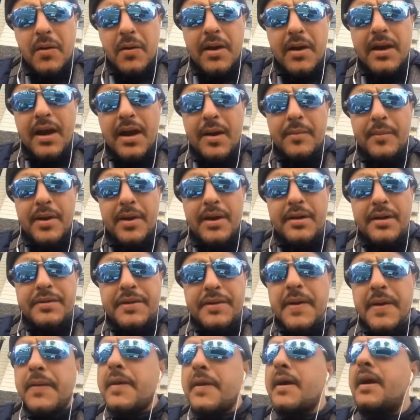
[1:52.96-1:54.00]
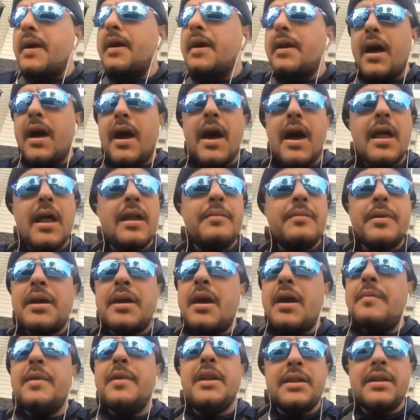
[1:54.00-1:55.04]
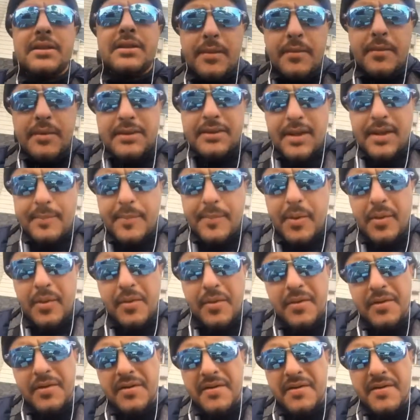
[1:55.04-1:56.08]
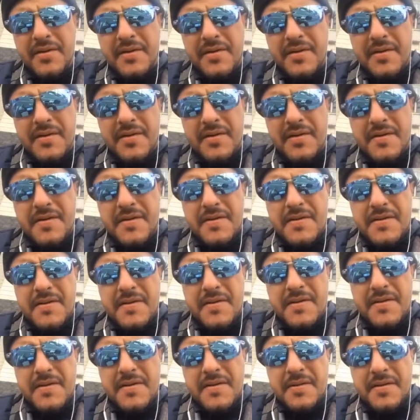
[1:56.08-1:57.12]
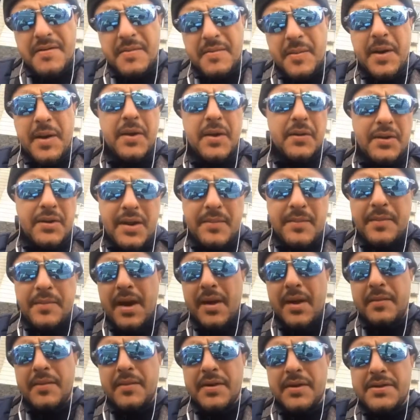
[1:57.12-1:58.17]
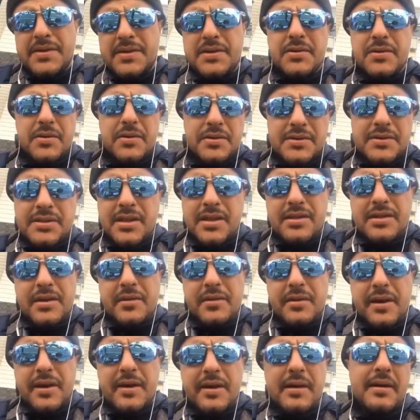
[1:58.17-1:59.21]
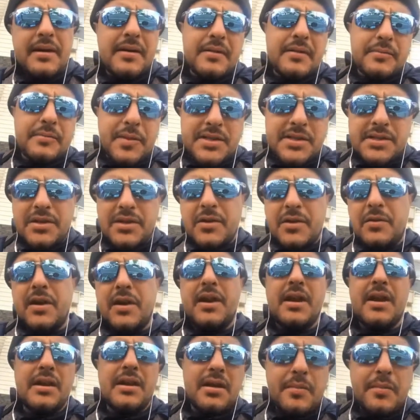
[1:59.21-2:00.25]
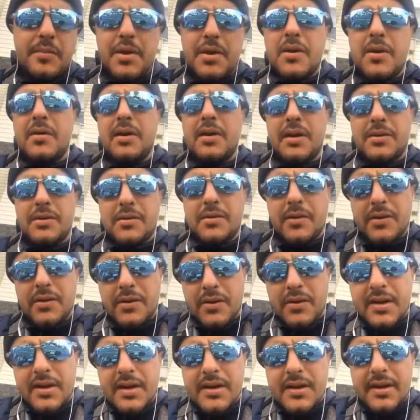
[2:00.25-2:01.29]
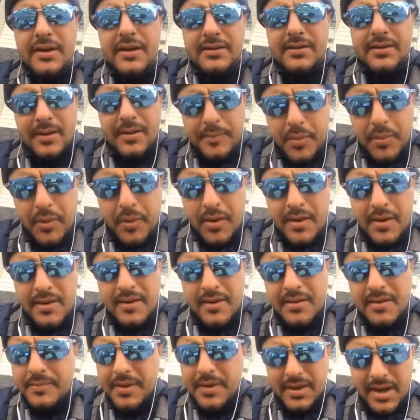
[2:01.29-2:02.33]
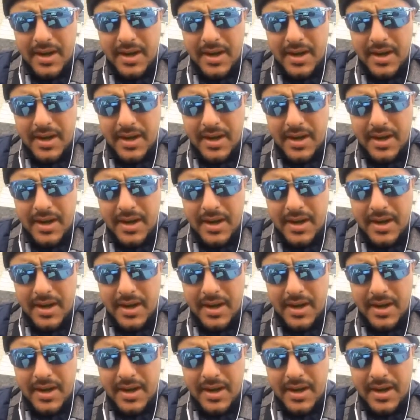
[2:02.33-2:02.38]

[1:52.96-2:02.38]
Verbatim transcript: هو اللي عمل الثورة العالم كامل يتبعه ملو كان ما عملتش تونس الثورة مصر ولا ليبيا ولا الدول الأخرين يتبعوها